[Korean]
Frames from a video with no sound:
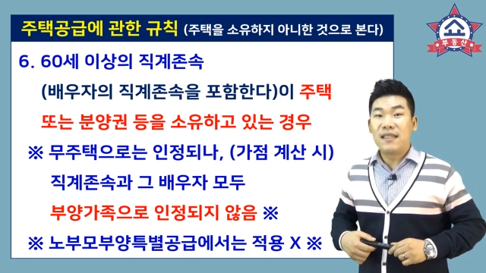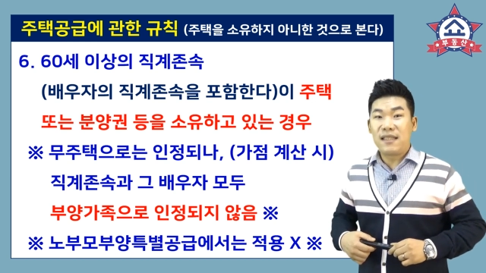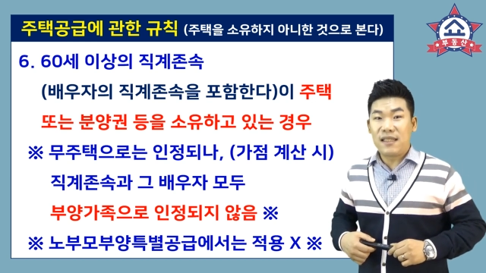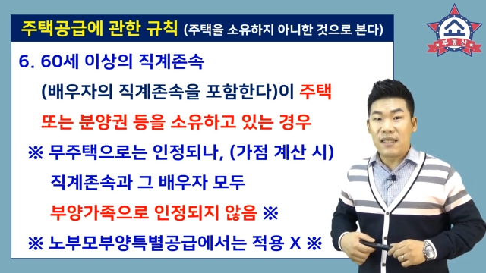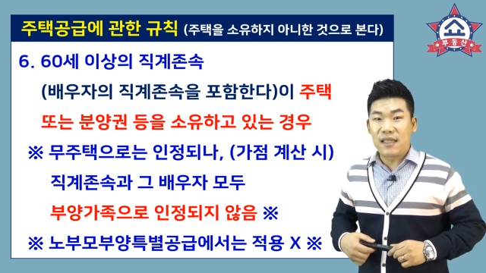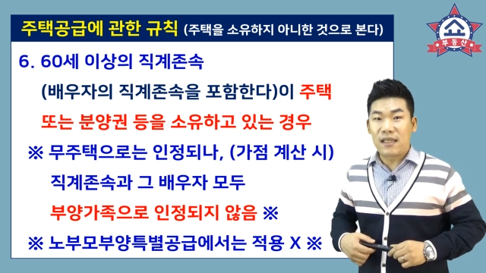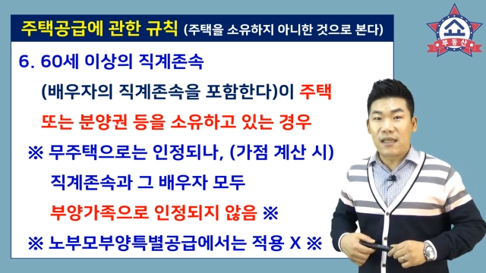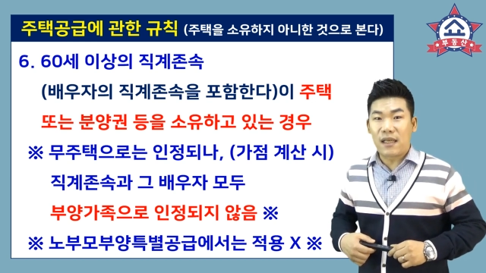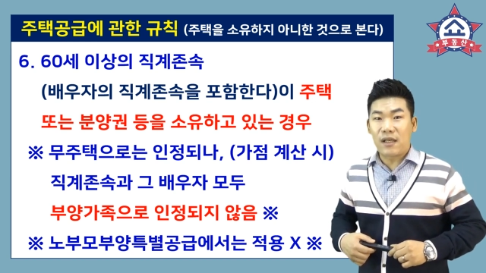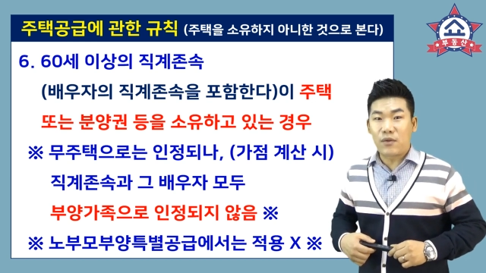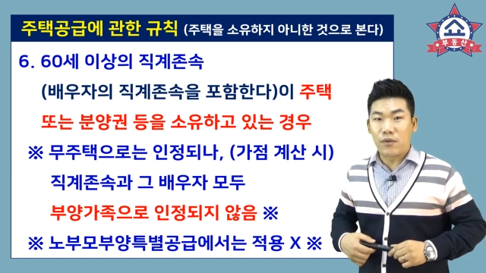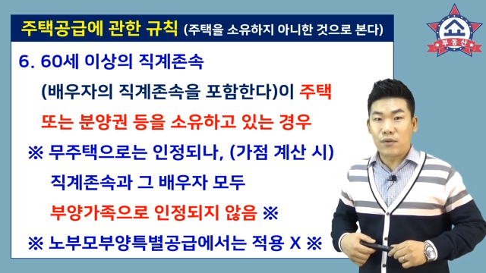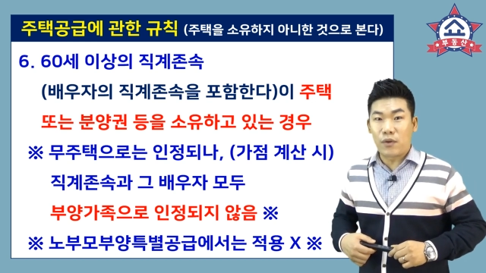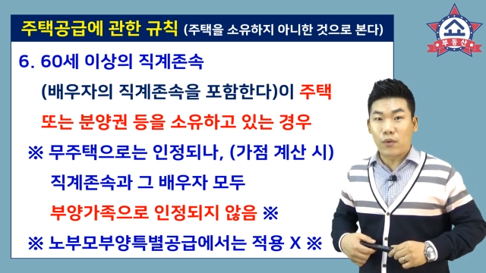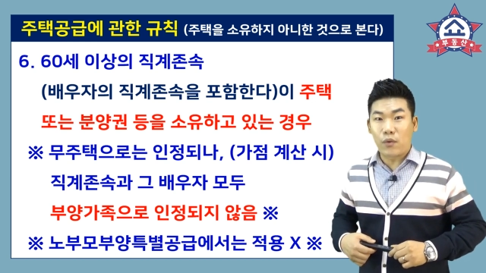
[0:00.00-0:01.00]
직계
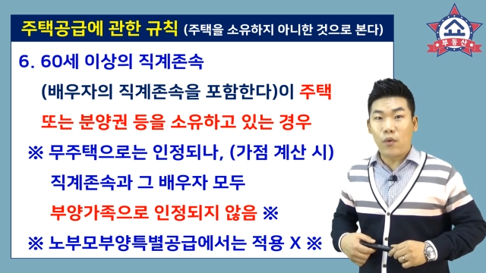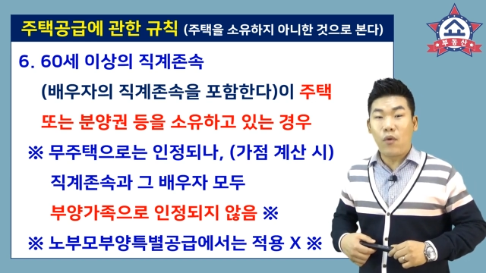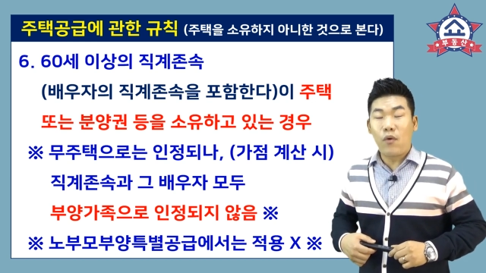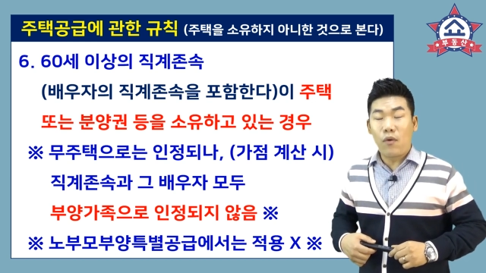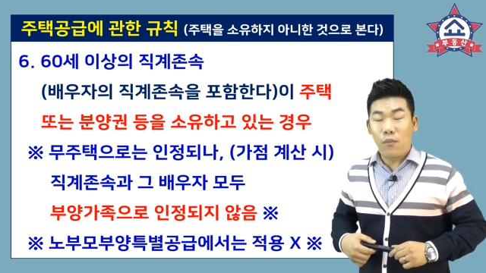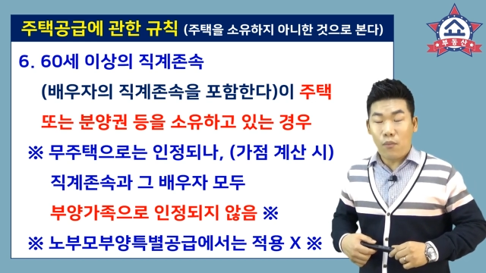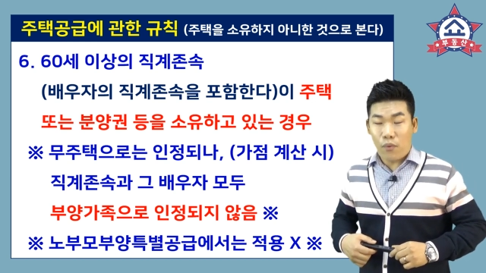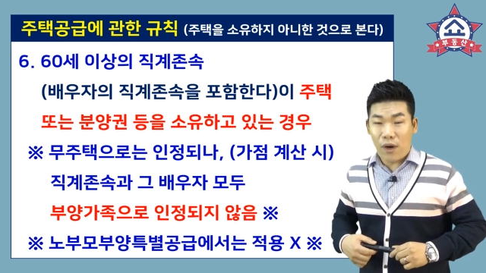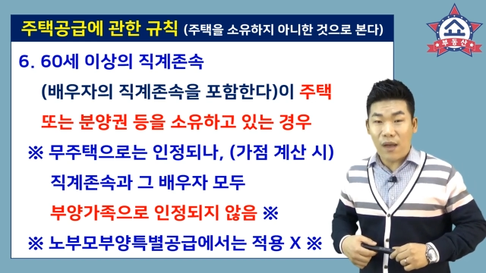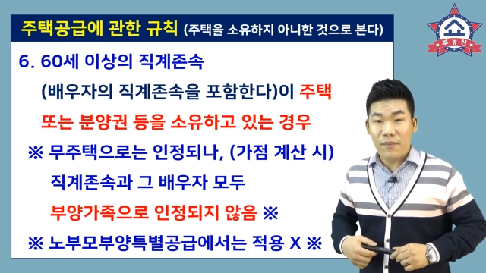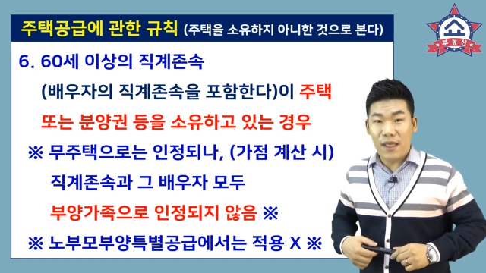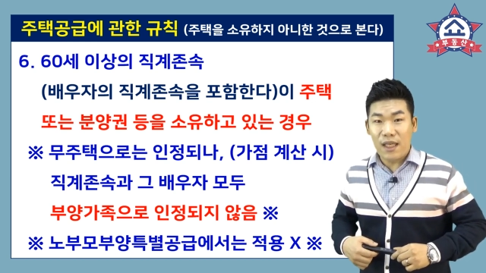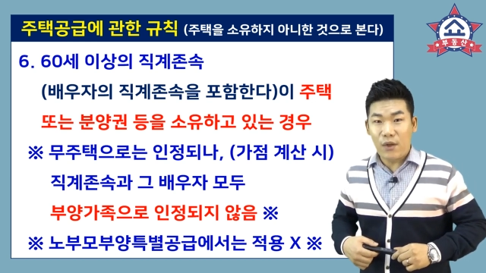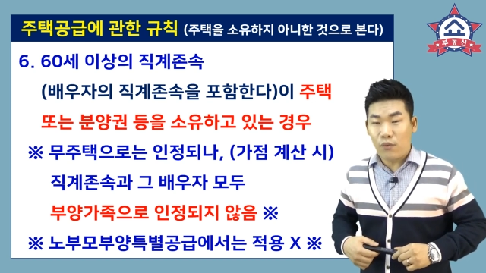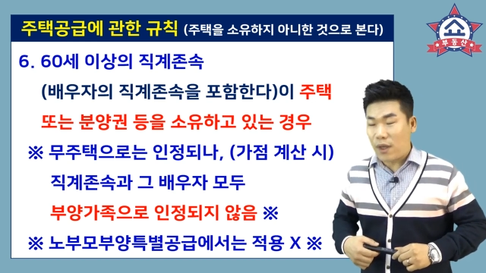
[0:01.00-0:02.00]
존속도
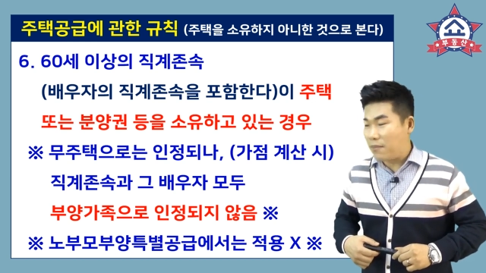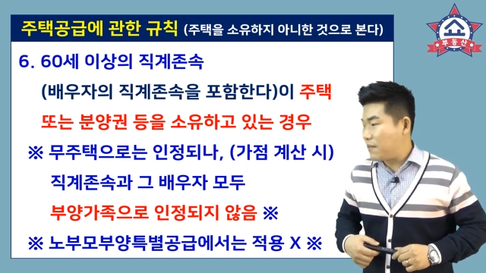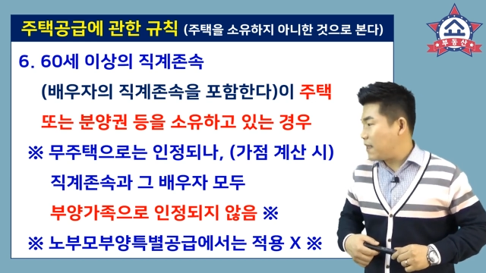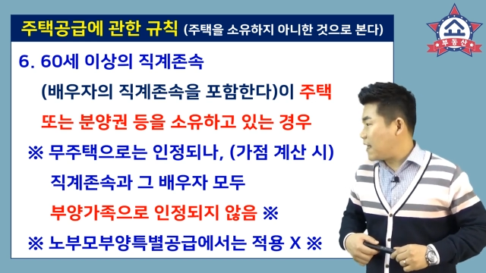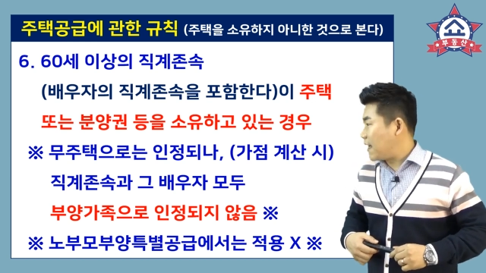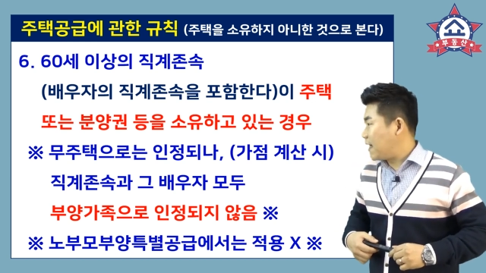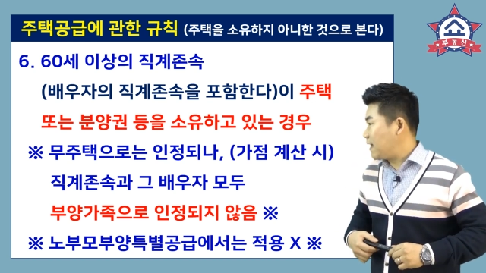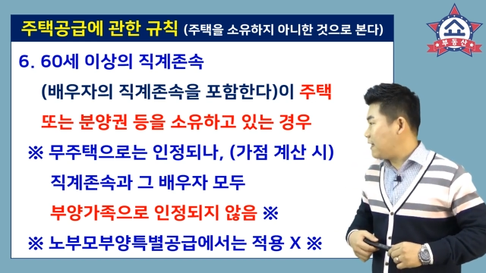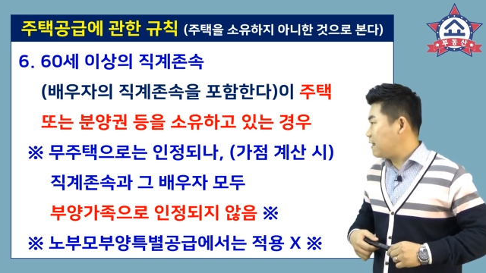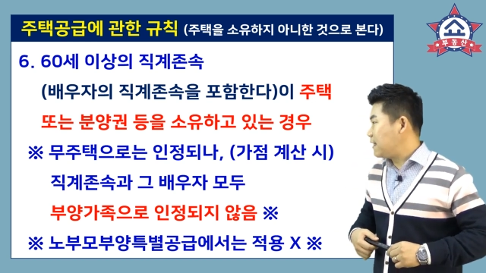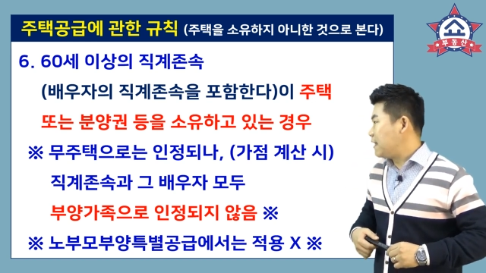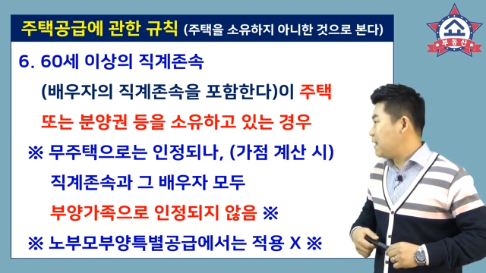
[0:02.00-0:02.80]
포함이 됩니다.